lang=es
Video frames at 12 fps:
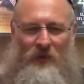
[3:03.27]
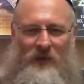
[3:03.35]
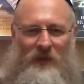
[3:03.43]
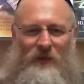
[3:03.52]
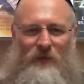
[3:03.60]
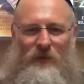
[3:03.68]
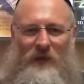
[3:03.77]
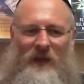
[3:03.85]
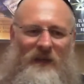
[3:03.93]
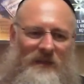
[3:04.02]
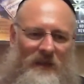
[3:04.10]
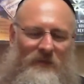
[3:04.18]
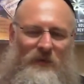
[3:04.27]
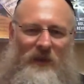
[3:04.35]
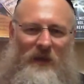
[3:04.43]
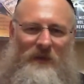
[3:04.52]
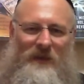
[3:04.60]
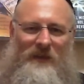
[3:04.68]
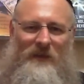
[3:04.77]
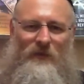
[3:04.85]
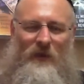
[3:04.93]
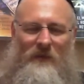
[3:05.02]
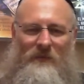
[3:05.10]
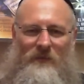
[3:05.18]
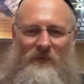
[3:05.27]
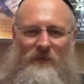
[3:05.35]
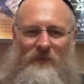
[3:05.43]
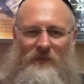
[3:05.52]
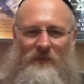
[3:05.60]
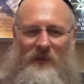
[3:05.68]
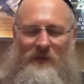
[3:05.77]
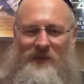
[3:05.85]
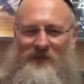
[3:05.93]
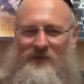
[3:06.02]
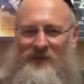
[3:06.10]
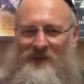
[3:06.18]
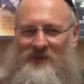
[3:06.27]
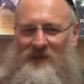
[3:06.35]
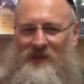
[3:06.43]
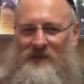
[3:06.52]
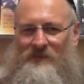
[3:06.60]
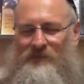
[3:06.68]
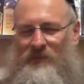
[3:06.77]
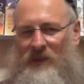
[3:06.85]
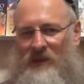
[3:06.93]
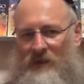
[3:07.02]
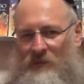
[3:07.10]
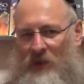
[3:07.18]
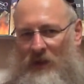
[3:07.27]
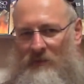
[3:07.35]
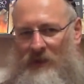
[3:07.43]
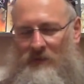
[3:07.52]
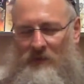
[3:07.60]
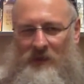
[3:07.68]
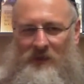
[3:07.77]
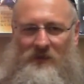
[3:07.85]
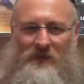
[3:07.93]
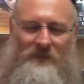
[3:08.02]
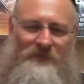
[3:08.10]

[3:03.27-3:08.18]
que le ocurra a ella después de haber tenido una visión así, después de haber visto eso.